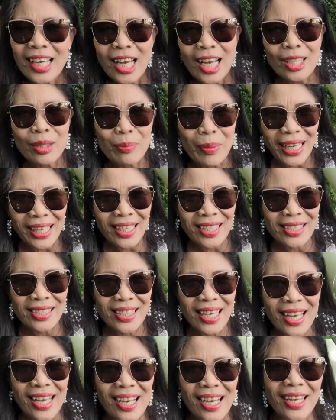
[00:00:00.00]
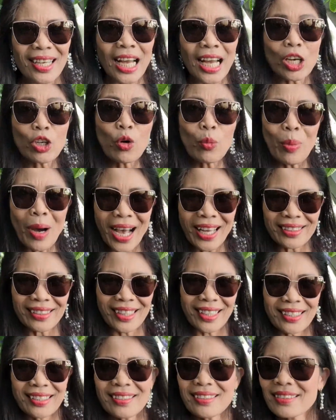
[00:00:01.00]
at parang sa
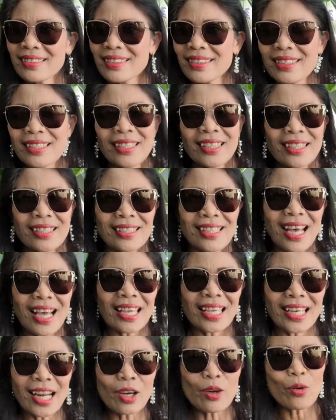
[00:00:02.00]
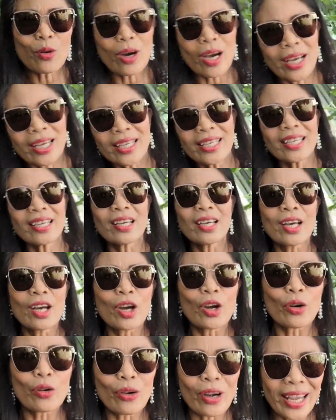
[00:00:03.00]
kagubatan dahil ako ay
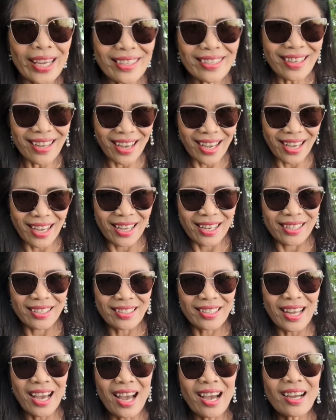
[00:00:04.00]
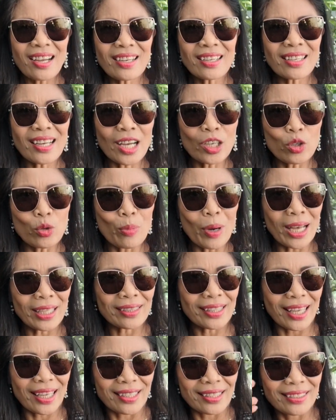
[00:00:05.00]
reyna ng
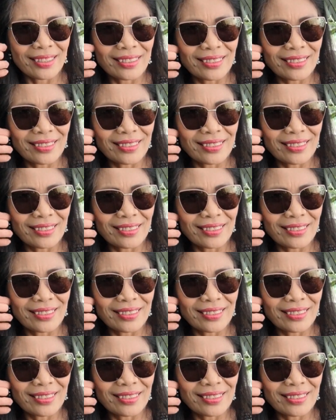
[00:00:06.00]
kagubatan